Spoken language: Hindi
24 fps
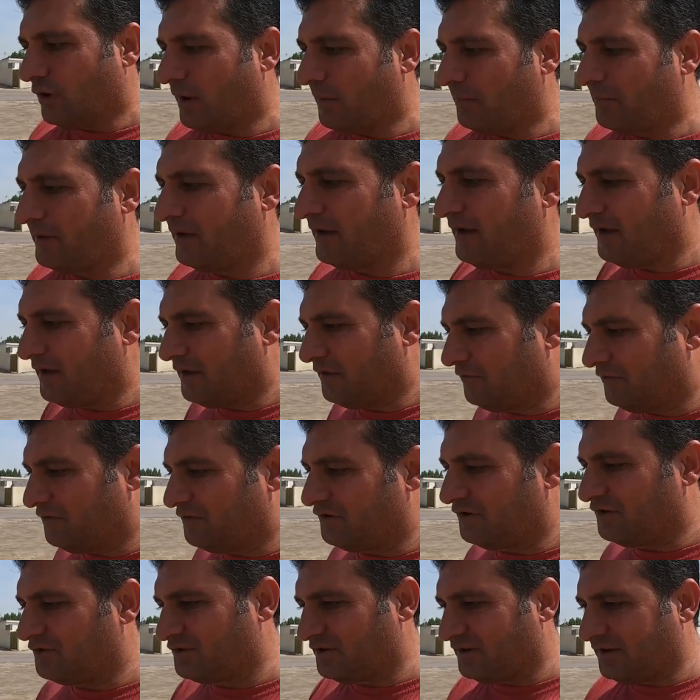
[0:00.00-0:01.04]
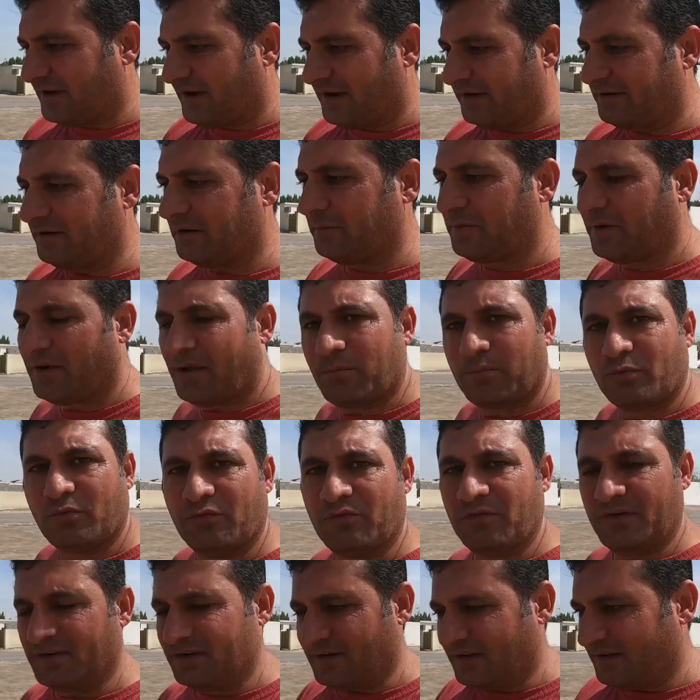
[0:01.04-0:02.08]
आपके इनविटेशन लेटर पे आपको
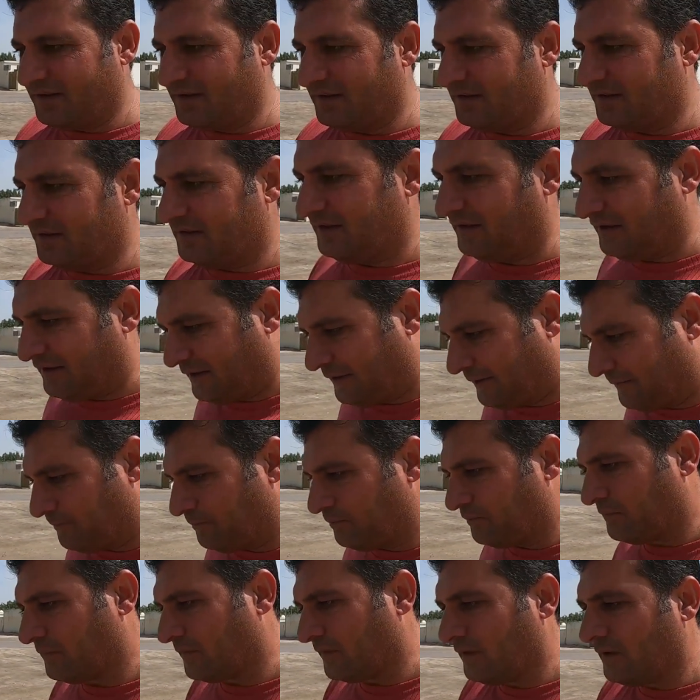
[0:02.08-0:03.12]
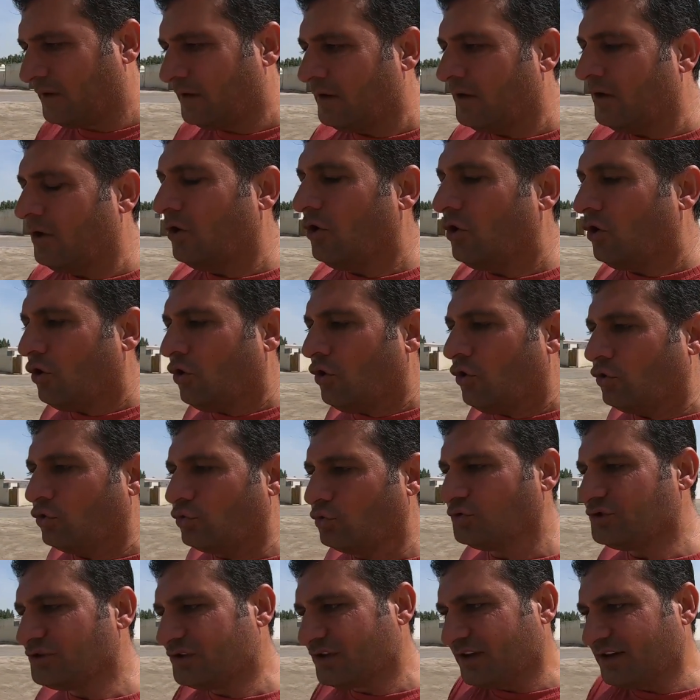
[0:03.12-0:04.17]
वीज़ा दे देती हैं
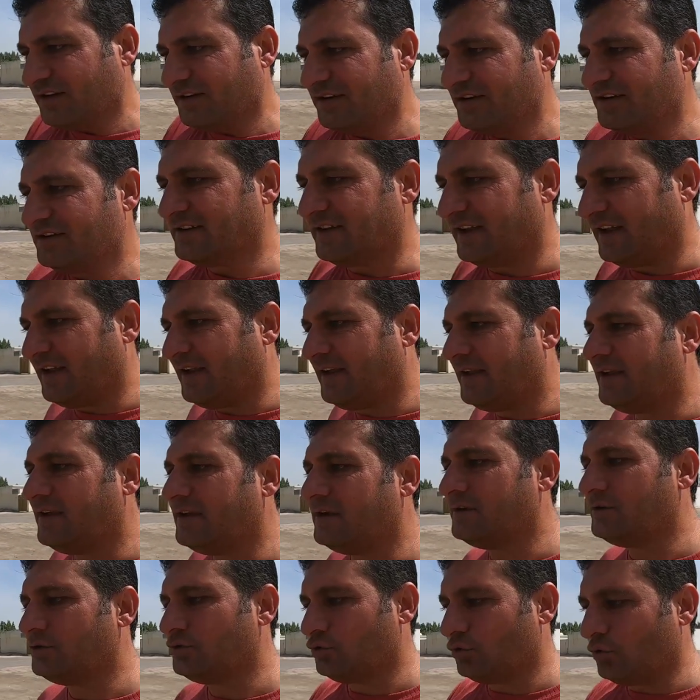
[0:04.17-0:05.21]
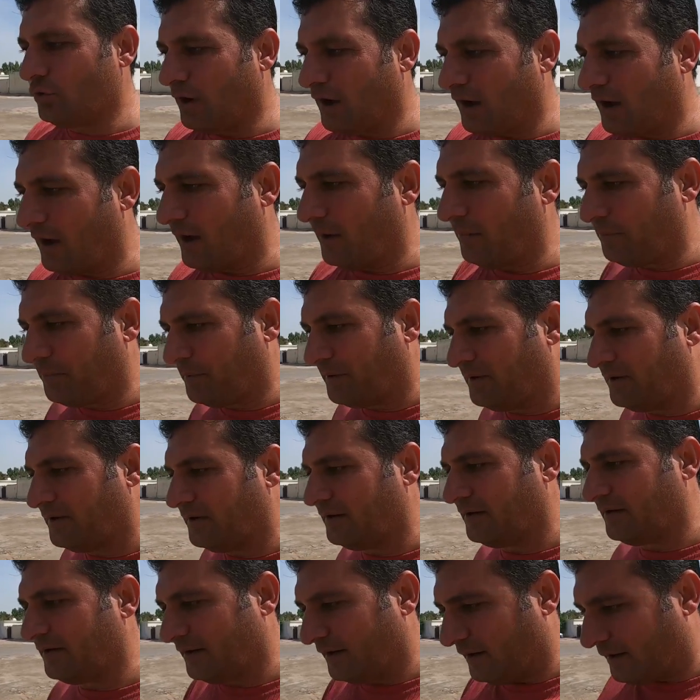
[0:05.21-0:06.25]
कुछ कंट्रीज़ हैं जो
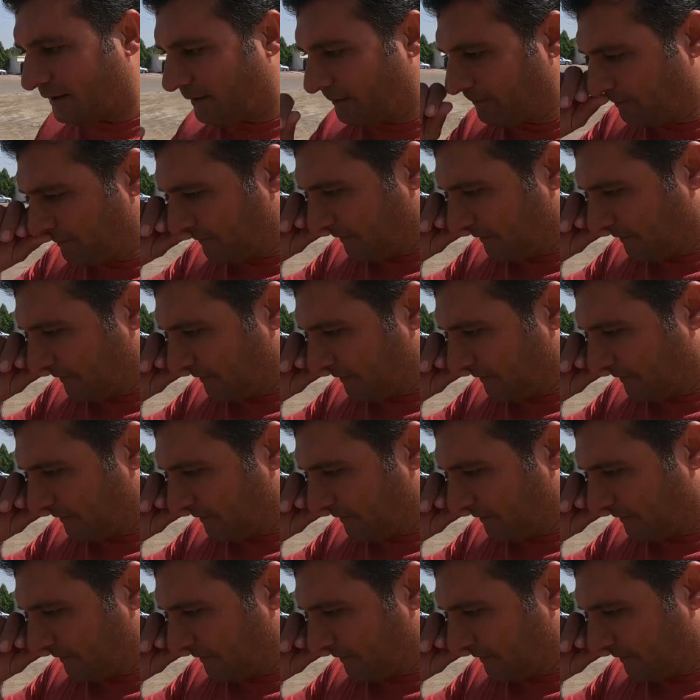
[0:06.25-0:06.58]
आपका